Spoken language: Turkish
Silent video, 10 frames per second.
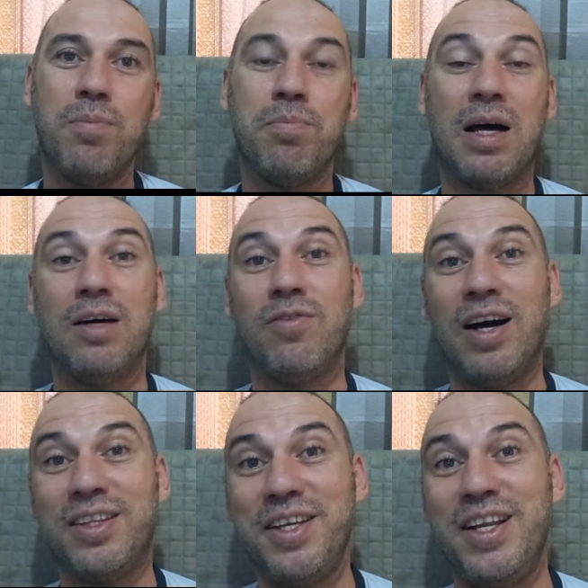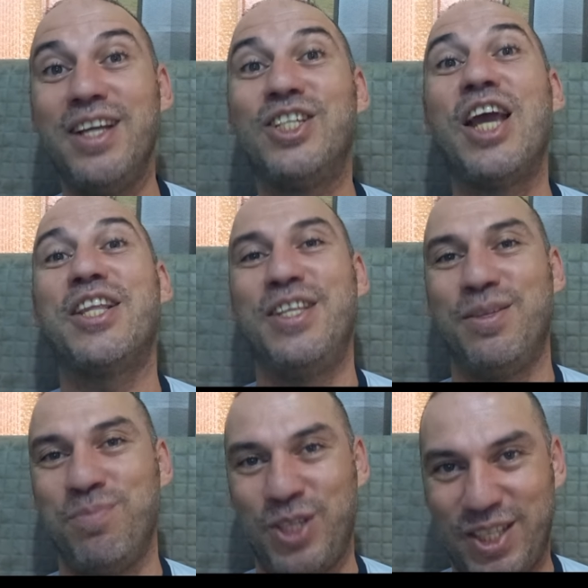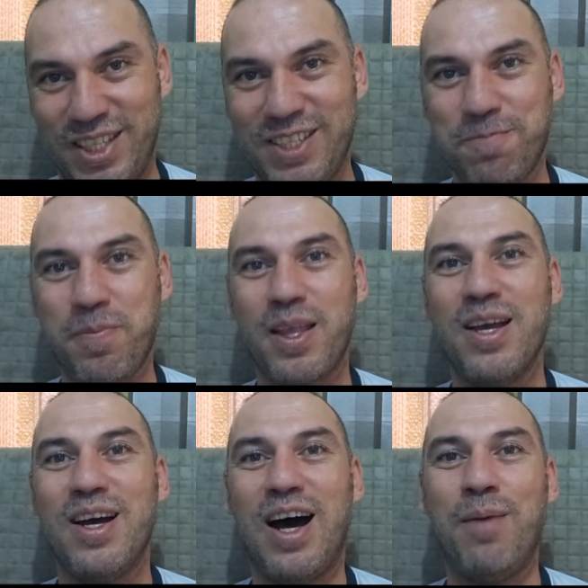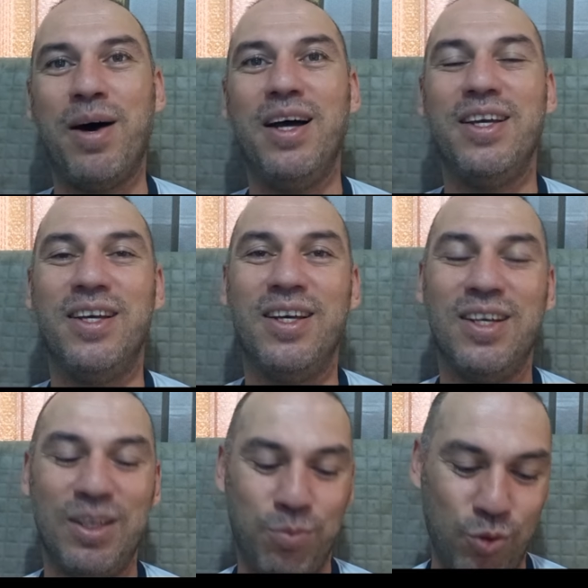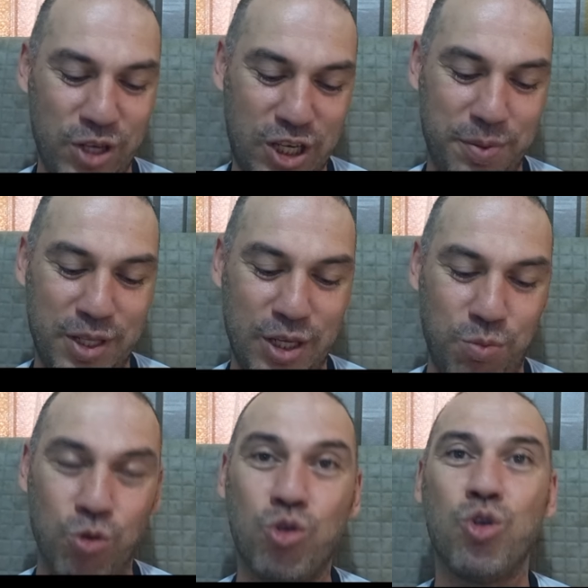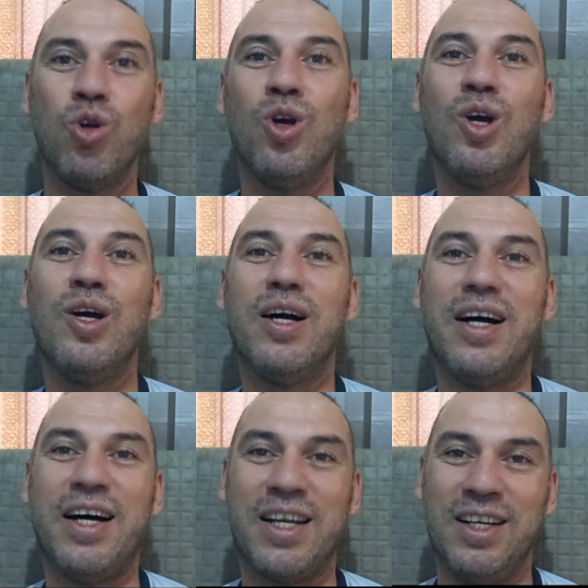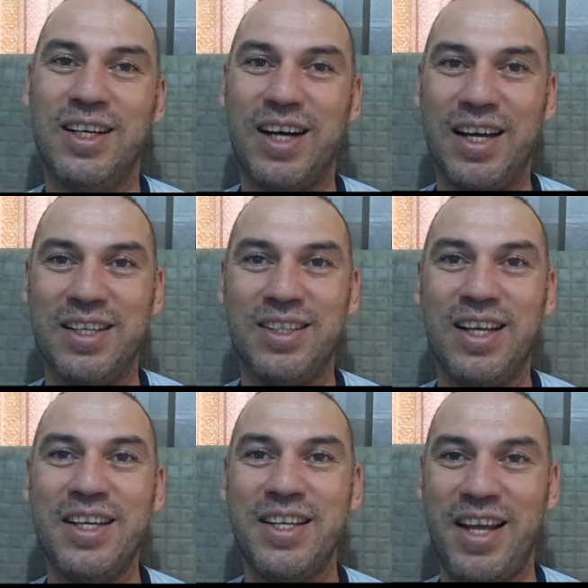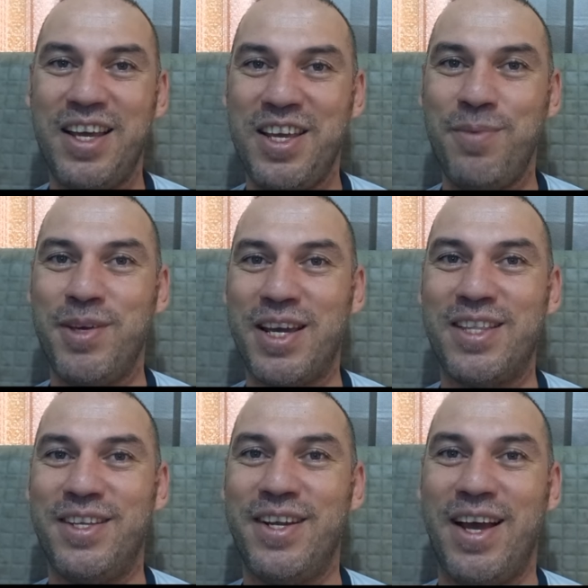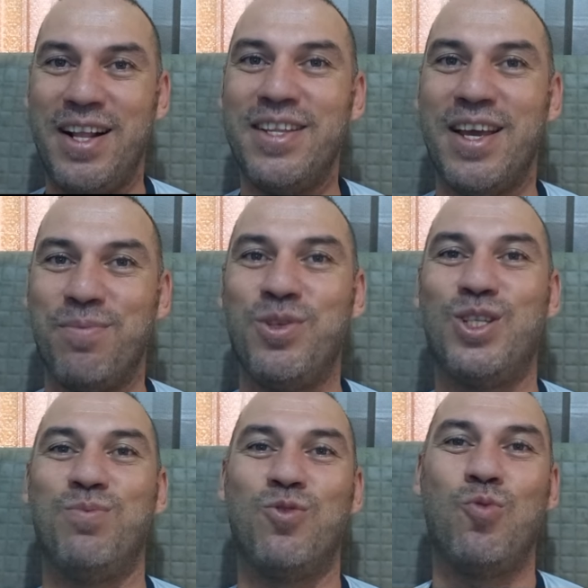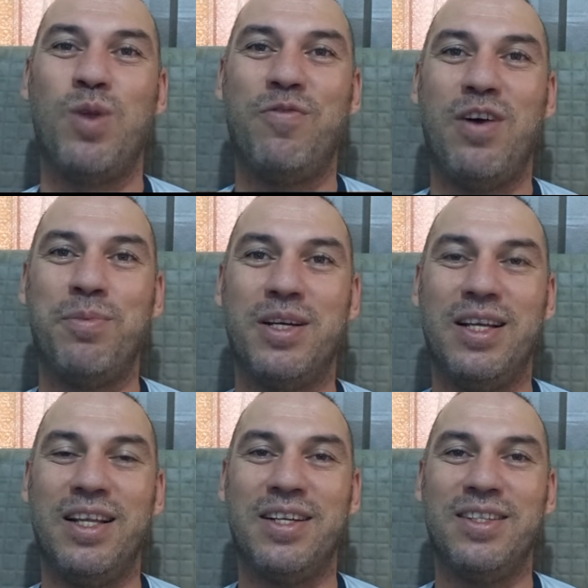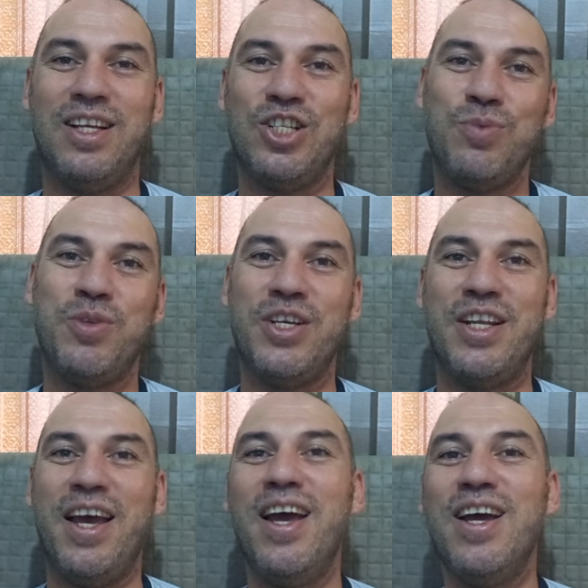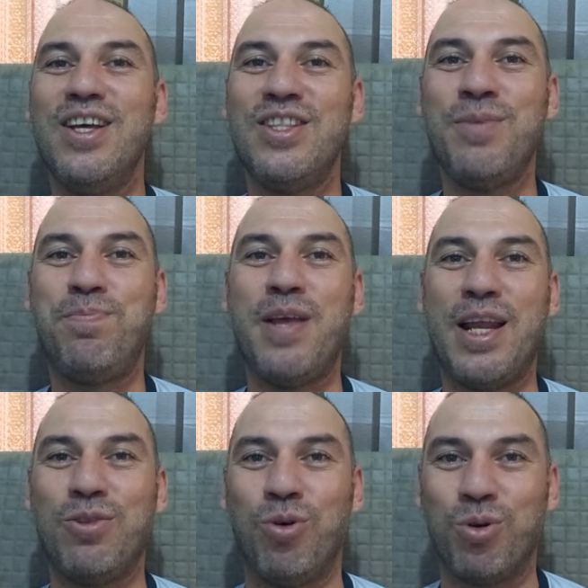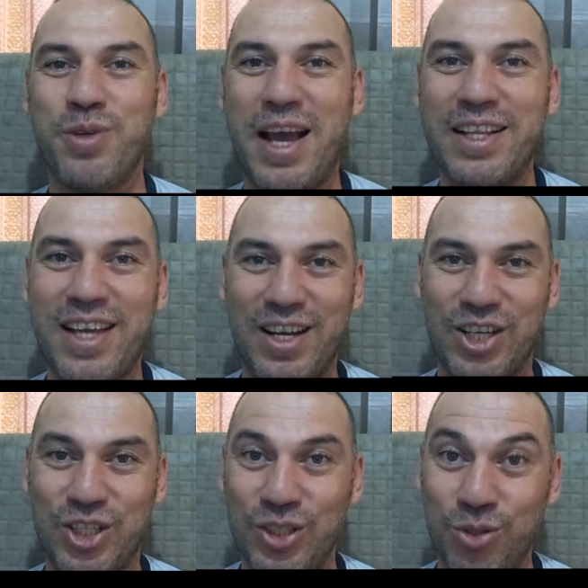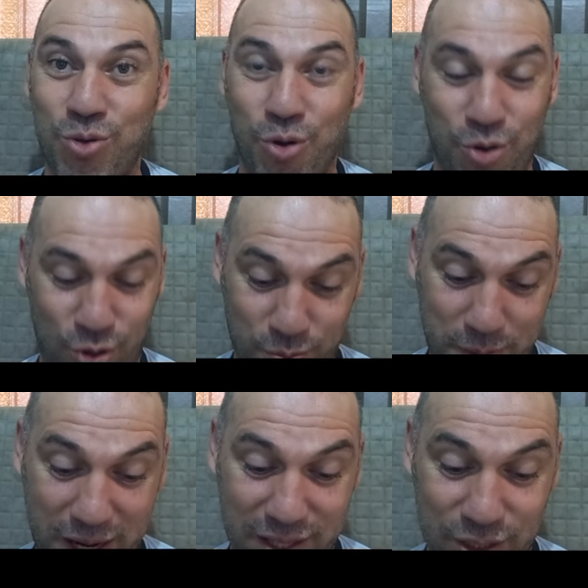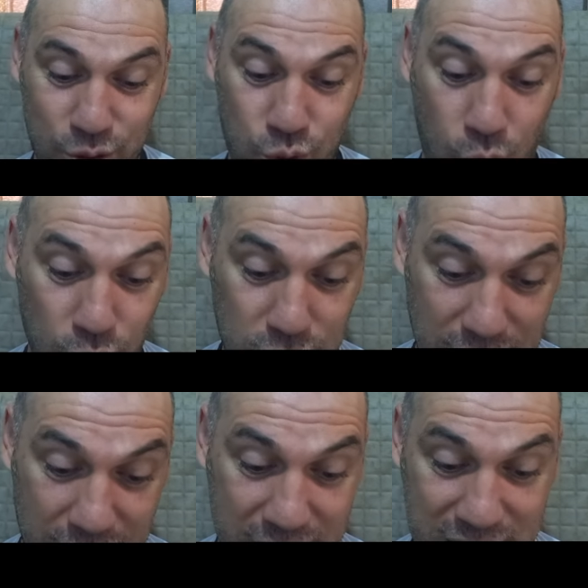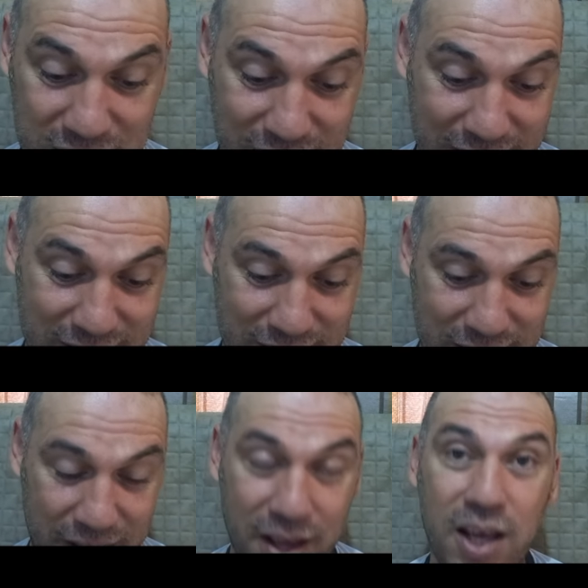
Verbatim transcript: bana vaktiyle çektirtmiştir. Ama e, bu 2023 Aralık ayında yine iyi bir getiri elde etmiştim gübre fabrikalarından. Şimdi yine diplere doğru yelken açtığını görüyorum. Bakınız 4 ay içerisinde